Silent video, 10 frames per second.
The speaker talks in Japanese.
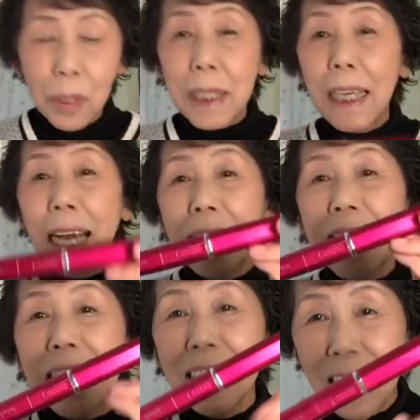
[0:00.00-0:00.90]
こちら
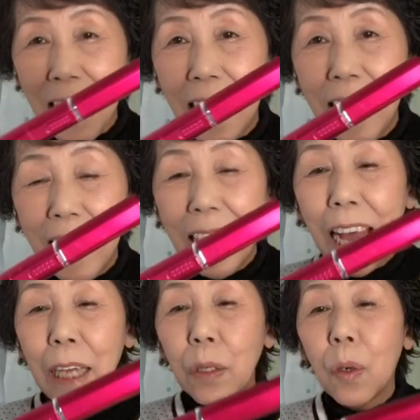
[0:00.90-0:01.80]
ですね
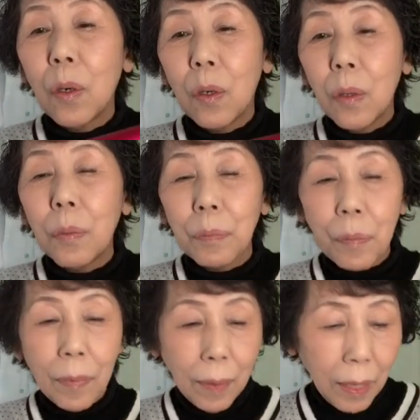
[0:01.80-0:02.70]
あの
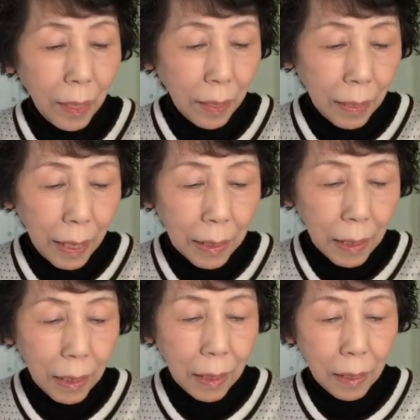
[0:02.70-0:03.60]
電
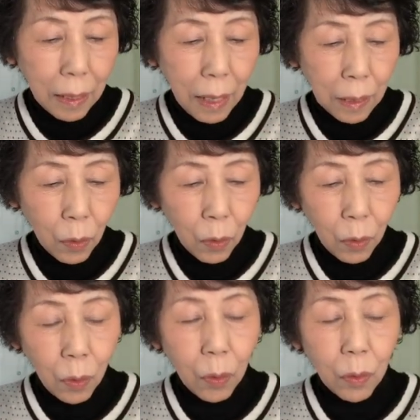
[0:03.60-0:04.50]
気あ
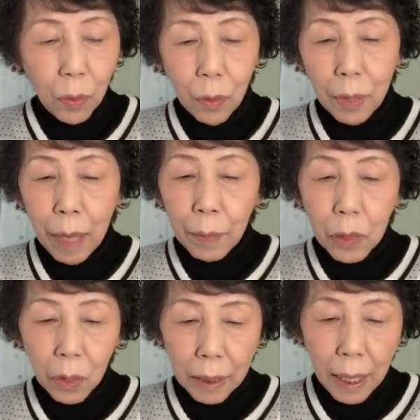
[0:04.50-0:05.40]
の
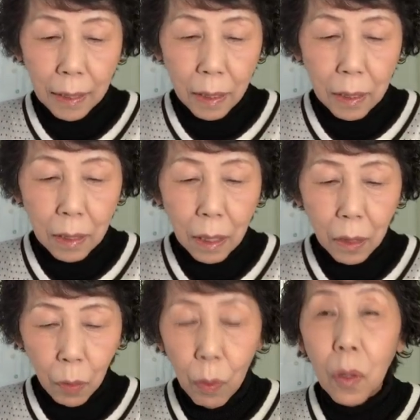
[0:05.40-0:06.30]
カミソリなんですけれ
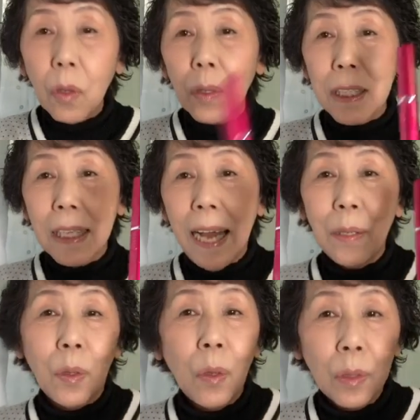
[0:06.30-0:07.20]
どもこちらあ
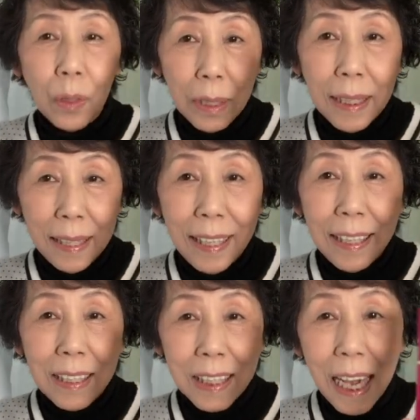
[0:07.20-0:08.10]
の本当に
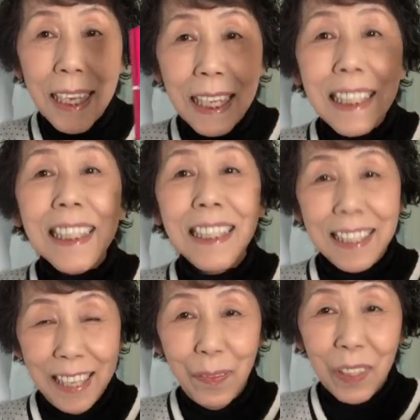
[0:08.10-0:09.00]
使いやすくっ
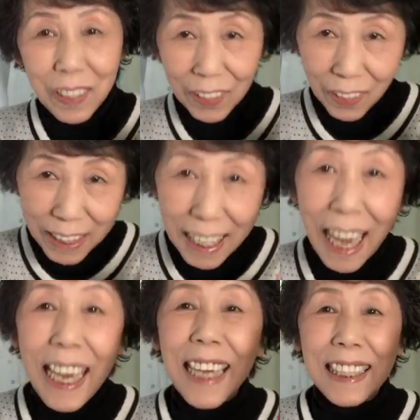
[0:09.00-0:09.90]
てもっとどうして
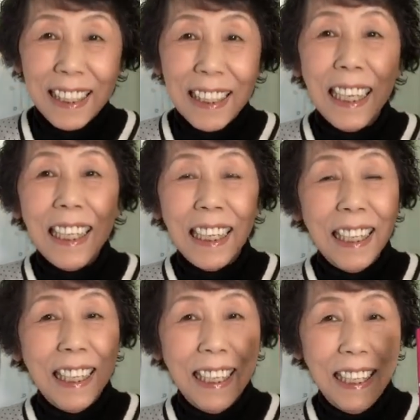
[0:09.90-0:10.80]
早く、
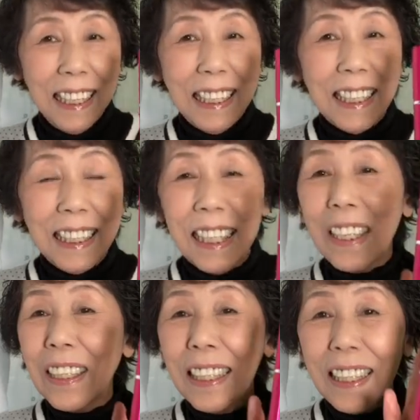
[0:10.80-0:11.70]

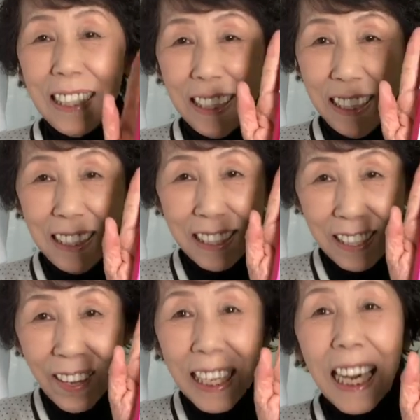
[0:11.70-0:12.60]
えー、
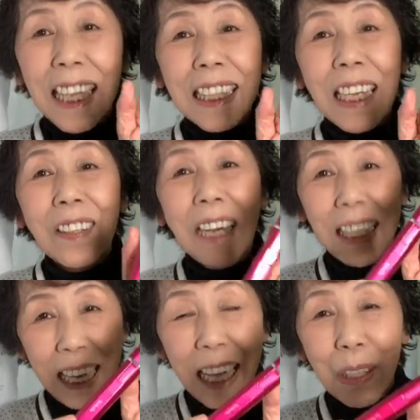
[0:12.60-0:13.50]
使わなかったの
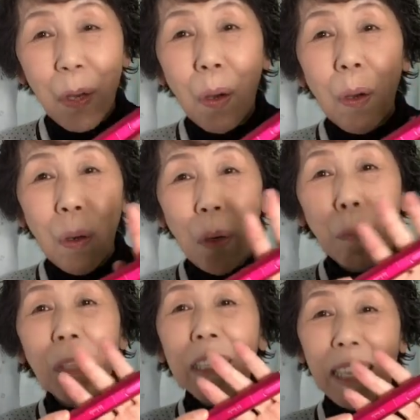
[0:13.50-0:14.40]
かなと
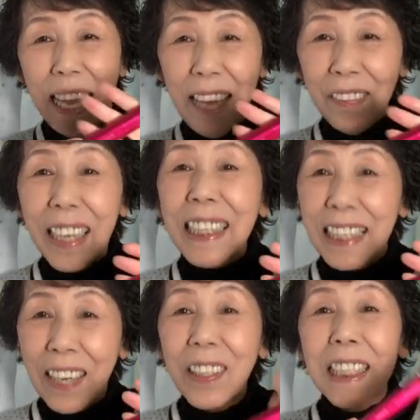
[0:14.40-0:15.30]
思っています
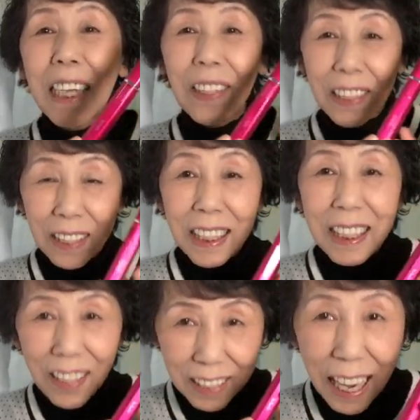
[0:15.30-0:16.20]
ねこちら本当に
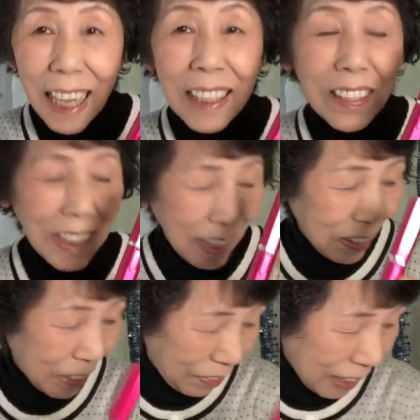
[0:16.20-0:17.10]
すごく愛用して
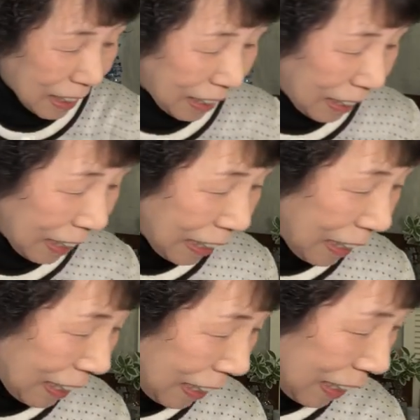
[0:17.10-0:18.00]
おります、
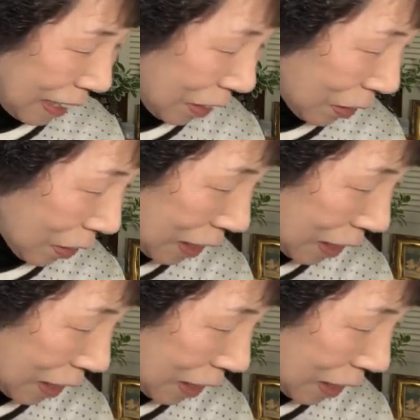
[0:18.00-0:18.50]
えー、その